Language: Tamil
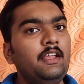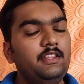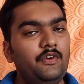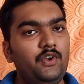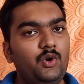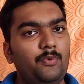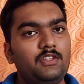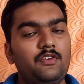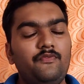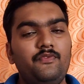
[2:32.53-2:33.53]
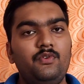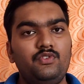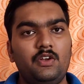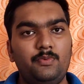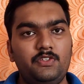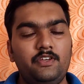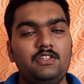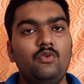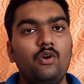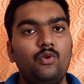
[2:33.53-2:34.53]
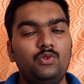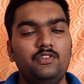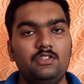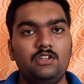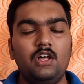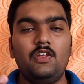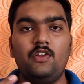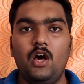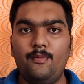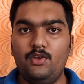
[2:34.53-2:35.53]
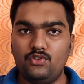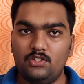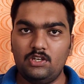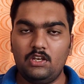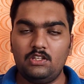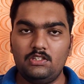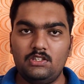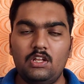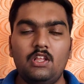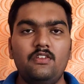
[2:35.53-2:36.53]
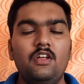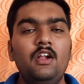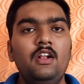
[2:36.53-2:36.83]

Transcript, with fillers: இந்த வீடியோவை பார்த்துட்டு ஃபியூச்சர் ஸ்பெசிஃபிகேஷன் உங்களுக்கு ஒத்து வந்துச்சுன்னா அதாவது நார்மல் யூசேஜாக இருந்துச்சுங்க அதாவது